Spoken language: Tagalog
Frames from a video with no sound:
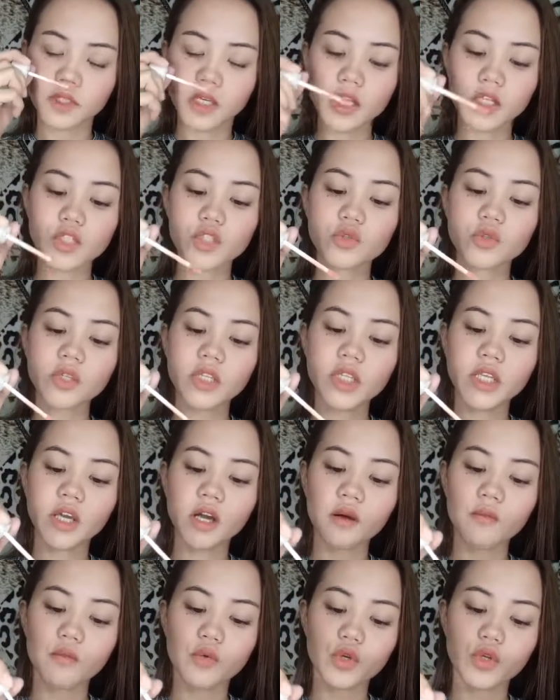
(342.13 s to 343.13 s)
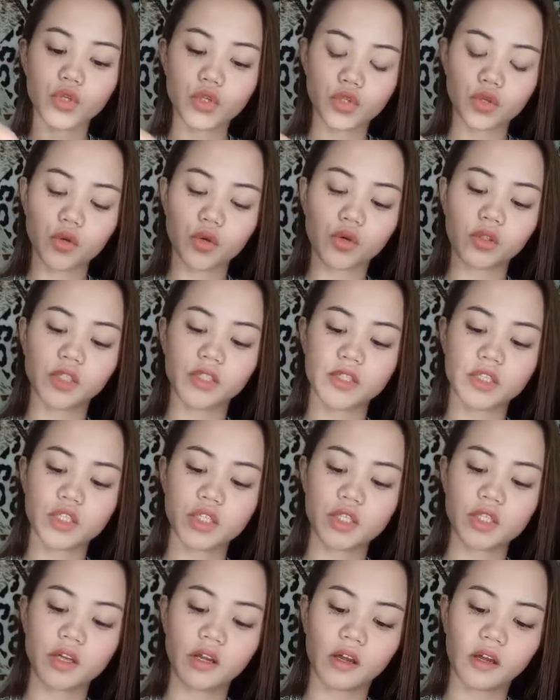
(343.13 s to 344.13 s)
Actually, amoy chocolate
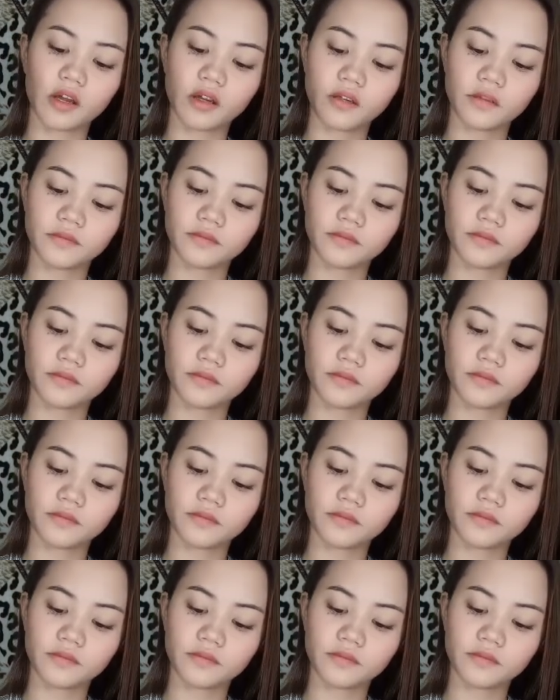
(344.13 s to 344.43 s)
siya.